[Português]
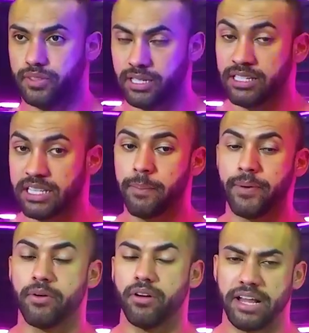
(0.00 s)
Liguei para
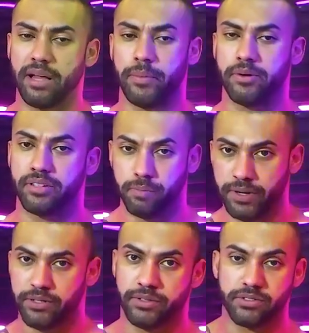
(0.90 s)
um colega meu que
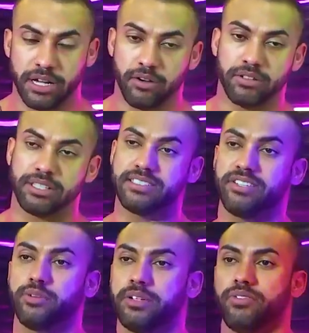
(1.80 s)
perdeu a conta
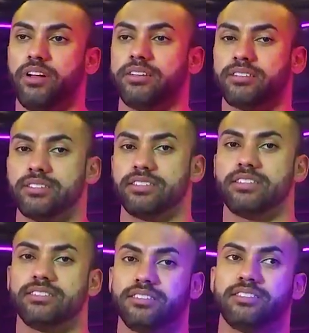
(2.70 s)
recentemente, falei, olha, ah, está acontecendo
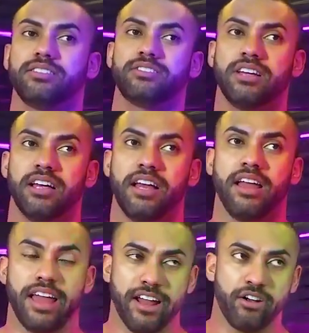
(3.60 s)
isso, isso, isso.
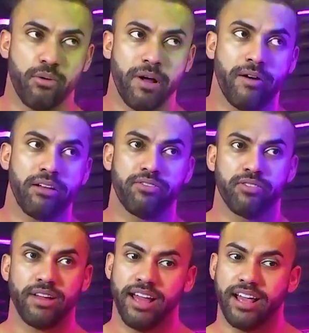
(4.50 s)
É normal? Ele
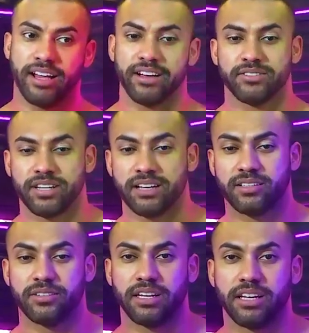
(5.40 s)
falou, é, cara, os caras
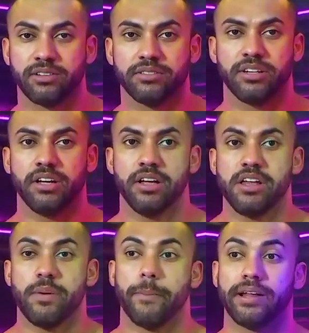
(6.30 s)
estão querendo
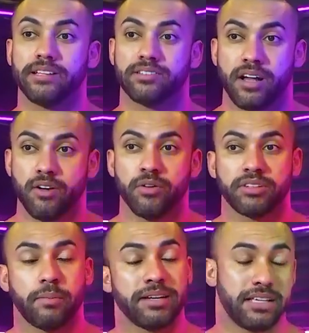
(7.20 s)
banir sua
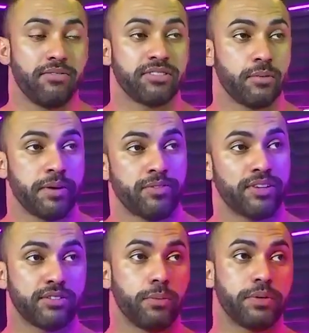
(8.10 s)
conta, mas aí você pode
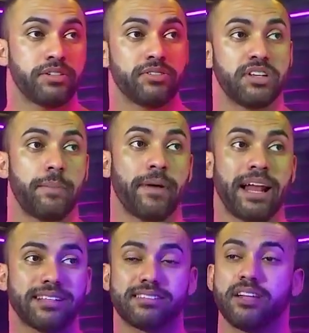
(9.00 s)
fazer um pedido de
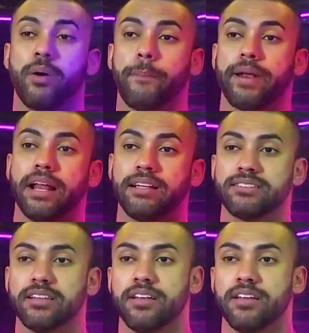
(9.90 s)
apelação para eles